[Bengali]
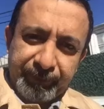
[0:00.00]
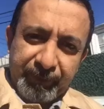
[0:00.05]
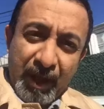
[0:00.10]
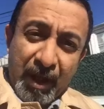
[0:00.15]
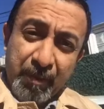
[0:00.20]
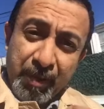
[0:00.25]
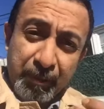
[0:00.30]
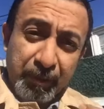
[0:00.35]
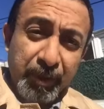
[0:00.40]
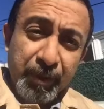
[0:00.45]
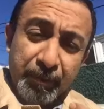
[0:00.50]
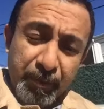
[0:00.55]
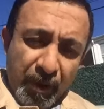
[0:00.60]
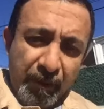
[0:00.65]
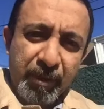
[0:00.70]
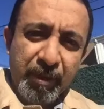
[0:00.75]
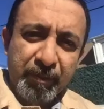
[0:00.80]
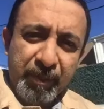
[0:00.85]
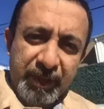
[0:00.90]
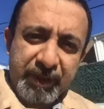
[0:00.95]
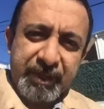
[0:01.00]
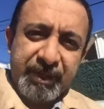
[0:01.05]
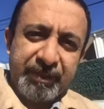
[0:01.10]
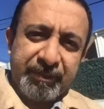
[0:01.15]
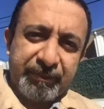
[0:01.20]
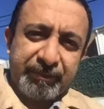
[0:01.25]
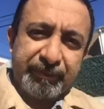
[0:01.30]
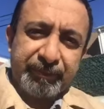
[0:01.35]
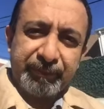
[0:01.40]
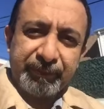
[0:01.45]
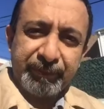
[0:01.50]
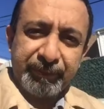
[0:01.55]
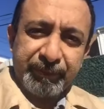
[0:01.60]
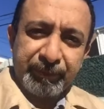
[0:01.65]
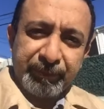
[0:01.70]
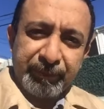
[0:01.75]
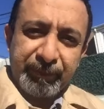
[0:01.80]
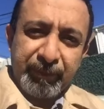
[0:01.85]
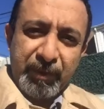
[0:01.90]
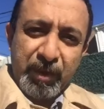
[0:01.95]
আমার মধ্যে প্রবলেম আছে
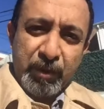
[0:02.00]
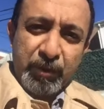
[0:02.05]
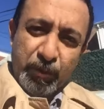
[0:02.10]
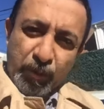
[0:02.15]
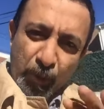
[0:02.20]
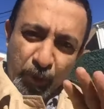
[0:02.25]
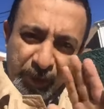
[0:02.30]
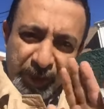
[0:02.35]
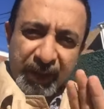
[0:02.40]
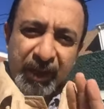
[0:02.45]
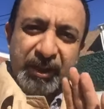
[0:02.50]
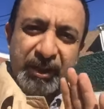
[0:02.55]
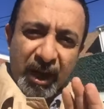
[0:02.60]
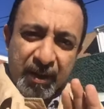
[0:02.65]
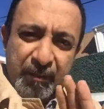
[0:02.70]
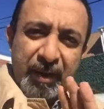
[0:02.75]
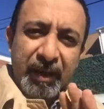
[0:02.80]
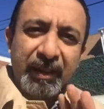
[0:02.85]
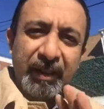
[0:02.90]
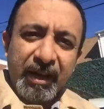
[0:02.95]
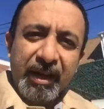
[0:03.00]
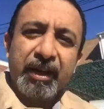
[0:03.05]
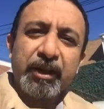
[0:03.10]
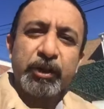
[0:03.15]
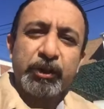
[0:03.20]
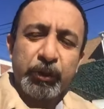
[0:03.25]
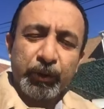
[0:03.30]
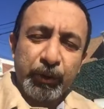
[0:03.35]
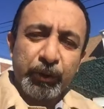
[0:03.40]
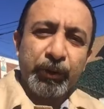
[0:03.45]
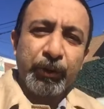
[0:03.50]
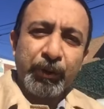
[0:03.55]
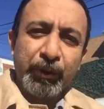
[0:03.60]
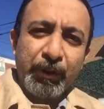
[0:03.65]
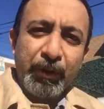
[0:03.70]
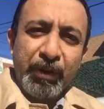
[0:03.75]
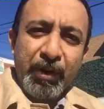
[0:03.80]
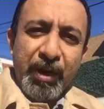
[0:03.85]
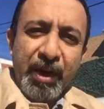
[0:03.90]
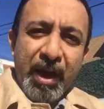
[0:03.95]
তো ওটাকে সামাল দেওয়ার জন্য
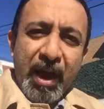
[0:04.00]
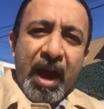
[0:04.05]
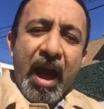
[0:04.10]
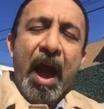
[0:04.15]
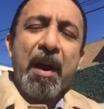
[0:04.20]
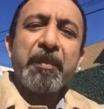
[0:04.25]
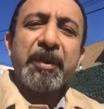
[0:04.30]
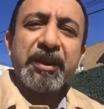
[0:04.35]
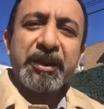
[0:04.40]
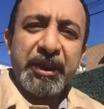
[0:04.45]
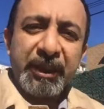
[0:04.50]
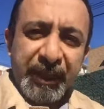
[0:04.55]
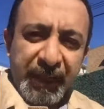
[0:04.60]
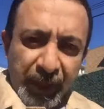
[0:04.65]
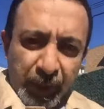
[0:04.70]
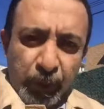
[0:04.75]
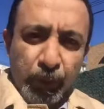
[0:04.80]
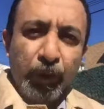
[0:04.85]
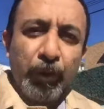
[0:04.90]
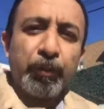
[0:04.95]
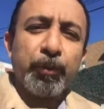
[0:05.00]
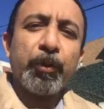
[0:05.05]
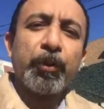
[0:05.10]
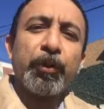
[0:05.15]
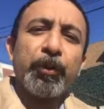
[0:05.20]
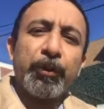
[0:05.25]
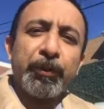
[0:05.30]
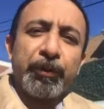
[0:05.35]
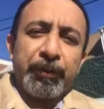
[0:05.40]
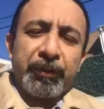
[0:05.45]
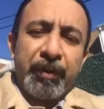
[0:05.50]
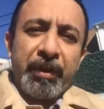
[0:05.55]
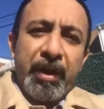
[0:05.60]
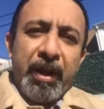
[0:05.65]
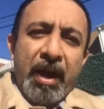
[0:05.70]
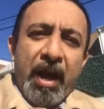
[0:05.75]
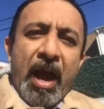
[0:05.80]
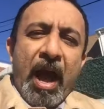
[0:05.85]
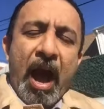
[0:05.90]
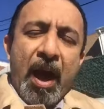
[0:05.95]
আমি জিডি করব
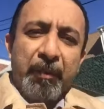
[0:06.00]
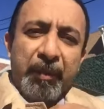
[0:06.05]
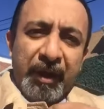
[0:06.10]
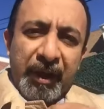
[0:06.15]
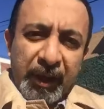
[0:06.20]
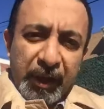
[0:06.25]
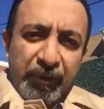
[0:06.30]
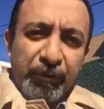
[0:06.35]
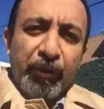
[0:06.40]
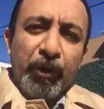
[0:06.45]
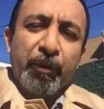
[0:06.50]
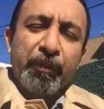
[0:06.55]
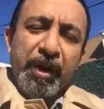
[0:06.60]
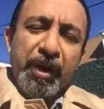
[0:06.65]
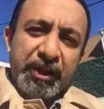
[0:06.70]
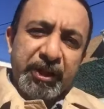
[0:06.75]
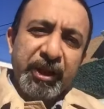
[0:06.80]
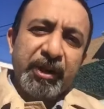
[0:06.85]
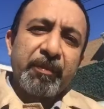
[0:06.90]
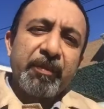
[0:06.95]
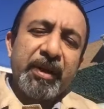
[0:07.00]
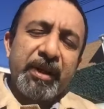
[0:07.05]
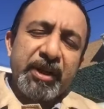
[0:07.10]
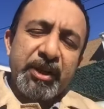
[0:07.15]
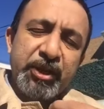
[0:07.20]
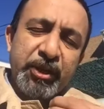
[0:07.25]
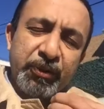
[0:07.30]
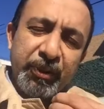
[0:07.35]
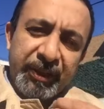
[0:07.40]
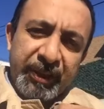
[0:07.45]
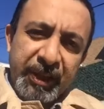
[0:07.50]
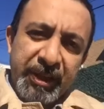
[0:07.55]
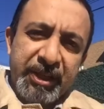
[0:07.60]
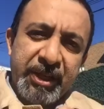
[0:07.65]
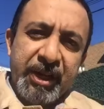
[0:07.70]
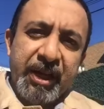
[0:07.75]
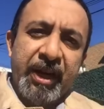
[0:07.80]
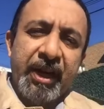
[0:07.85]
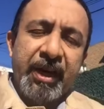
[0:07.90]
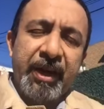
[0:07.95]
আমি ইনফরমেশন মিনিস্ট্রিতে যে